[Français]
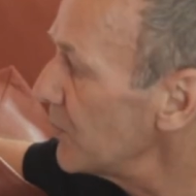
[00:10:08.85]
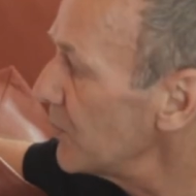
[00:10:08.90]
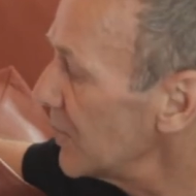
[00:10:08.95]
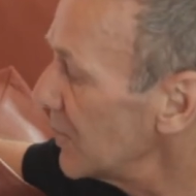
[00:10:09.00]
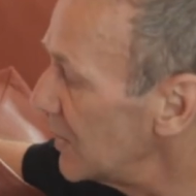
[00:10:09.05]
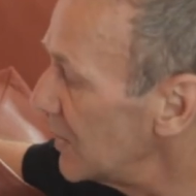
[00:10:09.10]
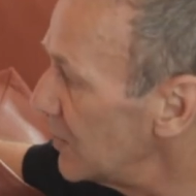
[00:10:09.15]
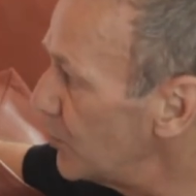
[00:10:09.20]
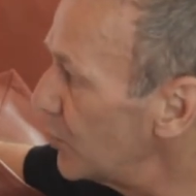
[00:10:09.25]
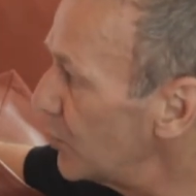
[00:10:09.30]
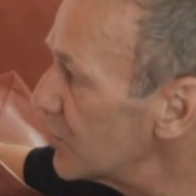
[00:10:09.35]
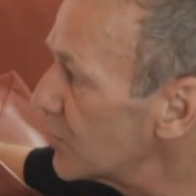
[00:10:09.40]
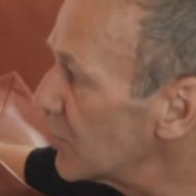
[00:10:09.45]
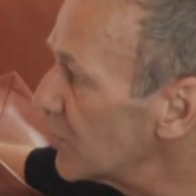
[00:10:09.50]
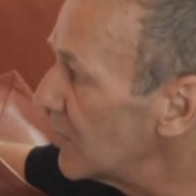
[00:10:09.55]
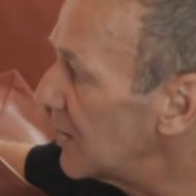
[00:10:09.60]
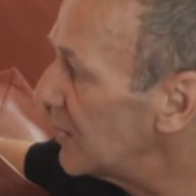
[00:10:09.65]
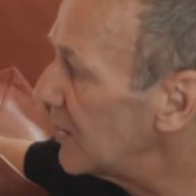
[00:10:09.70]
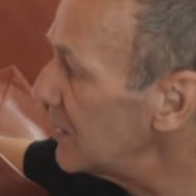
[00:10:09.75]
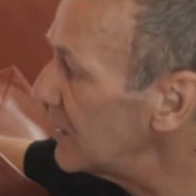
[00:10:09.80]
et pour
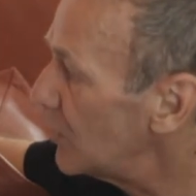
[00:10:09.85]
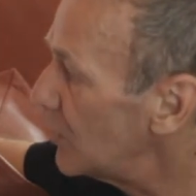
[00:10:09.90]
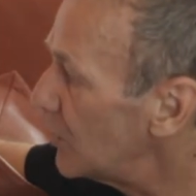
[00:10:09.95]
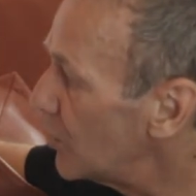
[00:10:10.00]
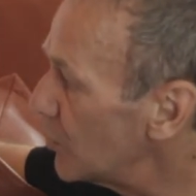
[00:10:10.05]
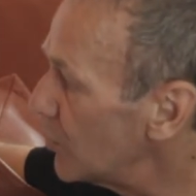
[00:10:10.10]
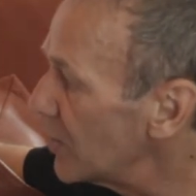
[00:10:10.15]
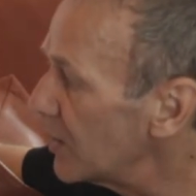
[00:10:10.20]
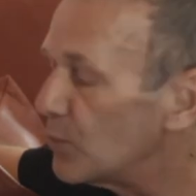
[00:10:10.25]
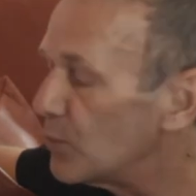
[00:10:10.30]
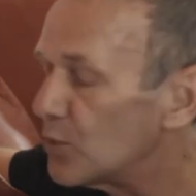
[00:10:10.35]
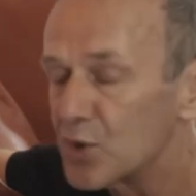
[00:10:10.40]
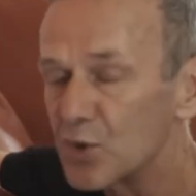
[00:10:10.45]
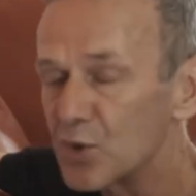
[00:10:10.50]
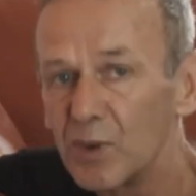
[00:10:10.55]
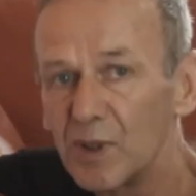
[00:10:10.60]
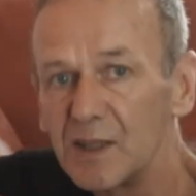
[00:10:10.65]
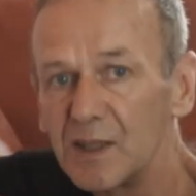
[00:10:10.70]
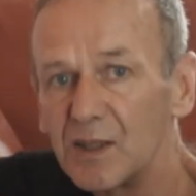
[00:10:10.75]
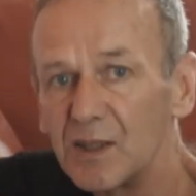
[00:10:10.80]
cela, on a
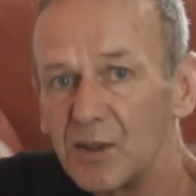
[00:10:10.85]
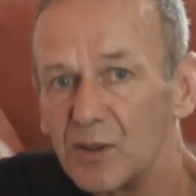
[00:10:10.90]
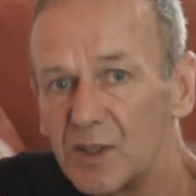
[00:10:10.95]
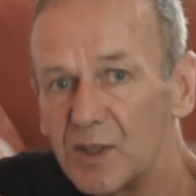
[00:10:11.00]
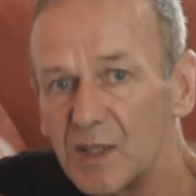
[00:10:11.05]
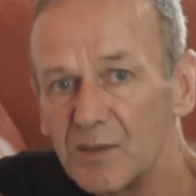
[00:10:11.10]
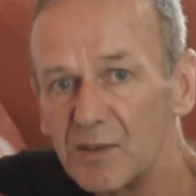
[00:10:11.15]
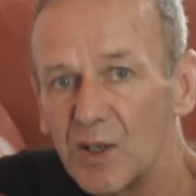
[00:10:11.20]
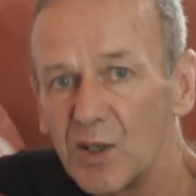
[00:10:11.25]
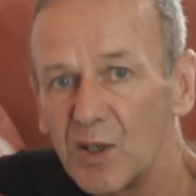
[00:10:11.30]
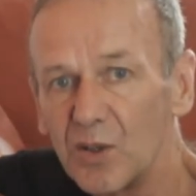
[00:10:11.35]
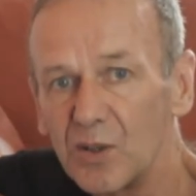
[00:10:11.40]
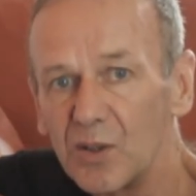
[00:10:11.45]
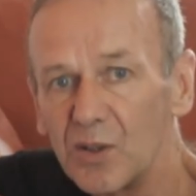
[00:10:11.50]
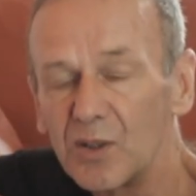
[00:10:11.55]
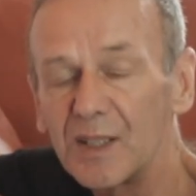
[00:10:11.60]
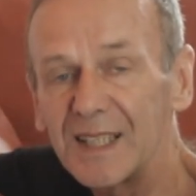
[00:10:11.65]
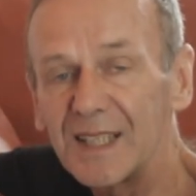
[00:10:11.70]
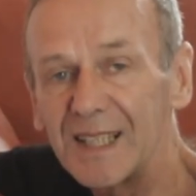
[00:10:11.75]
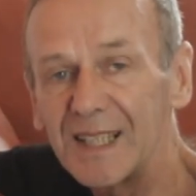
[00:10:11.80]
besoin des
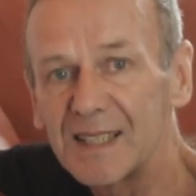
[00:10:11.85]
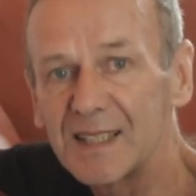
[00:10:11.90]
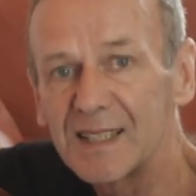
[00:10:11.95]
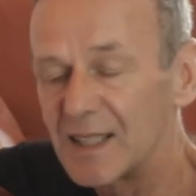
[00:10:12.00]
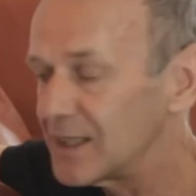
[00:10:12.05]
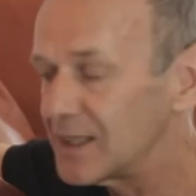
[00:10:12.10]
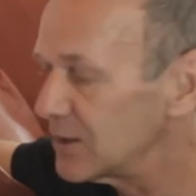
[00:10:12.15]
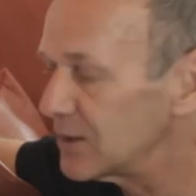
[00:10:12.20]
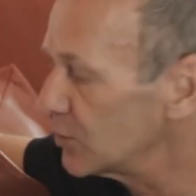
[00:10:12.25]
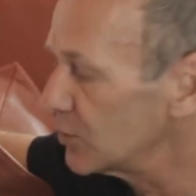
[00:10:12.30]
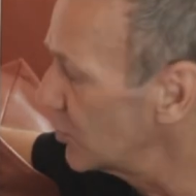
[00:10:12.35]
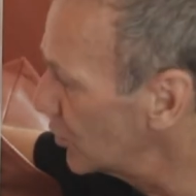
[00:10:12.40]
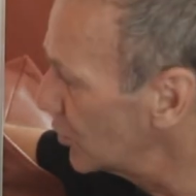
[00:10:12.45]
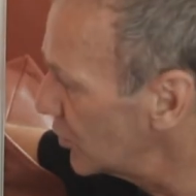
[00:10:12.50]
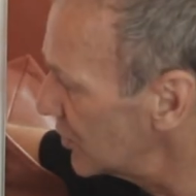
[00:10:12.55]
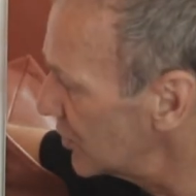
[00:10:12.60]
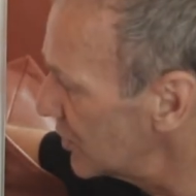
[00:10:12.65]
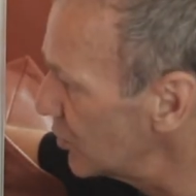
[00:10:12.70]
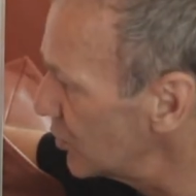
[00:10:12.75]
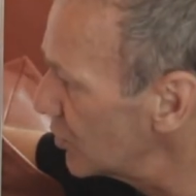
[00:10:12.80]
valeurs exactes de
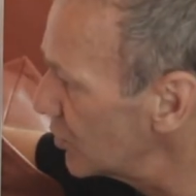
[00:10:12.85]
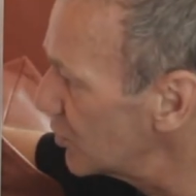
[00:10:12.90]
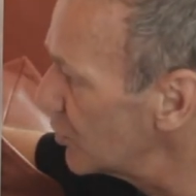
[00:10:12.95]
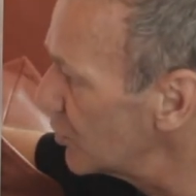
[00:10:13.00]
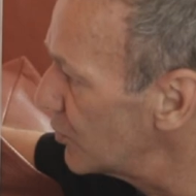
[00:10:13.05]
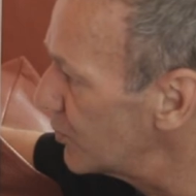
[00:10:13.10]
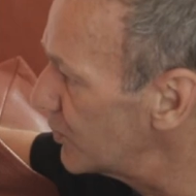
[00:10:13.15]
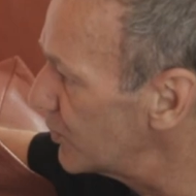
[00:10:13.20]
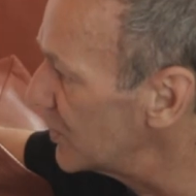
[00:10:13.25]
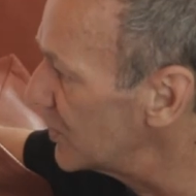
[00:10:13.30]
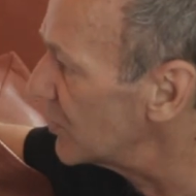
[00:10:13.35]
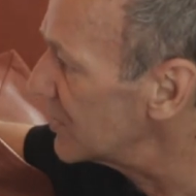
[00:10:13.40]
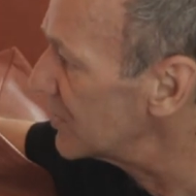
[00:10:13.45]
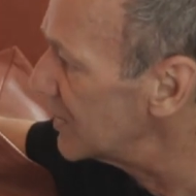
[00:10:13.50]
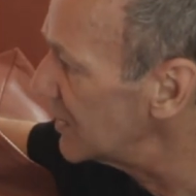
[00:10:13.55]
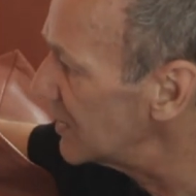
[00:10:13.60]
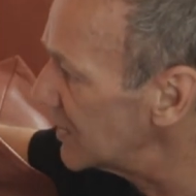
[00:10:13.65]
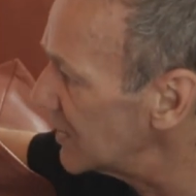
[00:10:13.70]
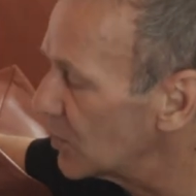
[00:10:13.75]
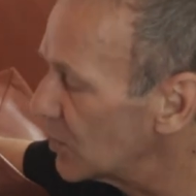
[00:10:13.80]
cosinus de π sur
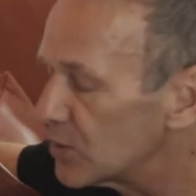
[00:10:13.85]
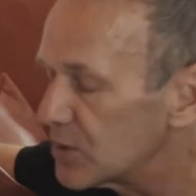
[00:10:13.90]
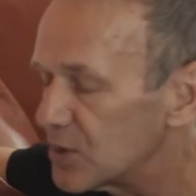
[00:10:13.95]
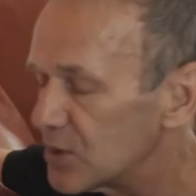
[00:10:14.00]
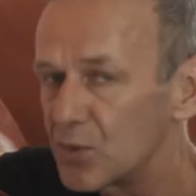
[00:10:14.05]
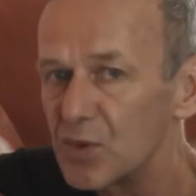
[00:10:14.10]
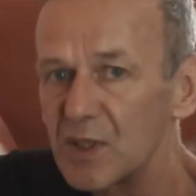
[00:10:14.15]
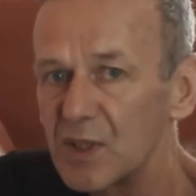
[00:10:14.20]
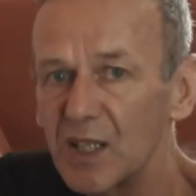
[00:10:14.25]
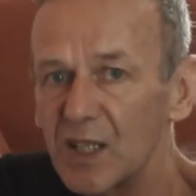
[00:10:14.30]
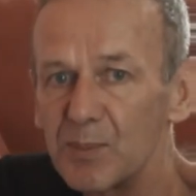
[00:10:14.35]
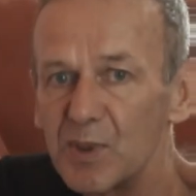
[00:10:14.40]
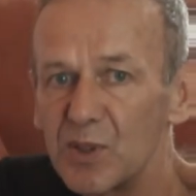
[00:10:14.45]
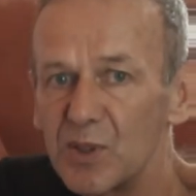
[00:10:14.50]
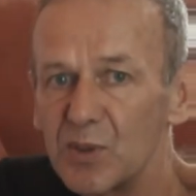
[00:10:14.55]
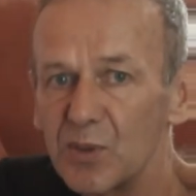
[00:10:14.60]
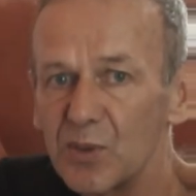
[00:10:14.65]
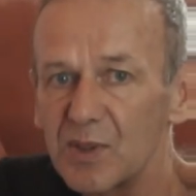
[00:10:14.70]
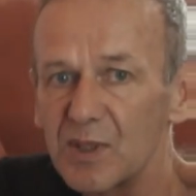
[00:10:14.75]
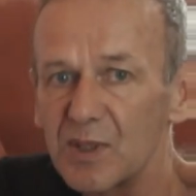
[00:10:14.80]
5 et cosinus 4π
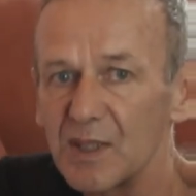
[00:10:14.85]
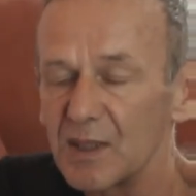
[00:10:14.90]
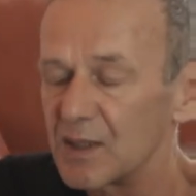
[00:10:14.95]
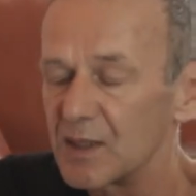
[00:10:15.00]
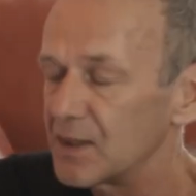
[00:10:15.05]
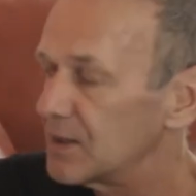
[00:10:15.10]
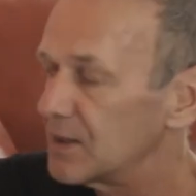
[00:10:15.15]
sur 5.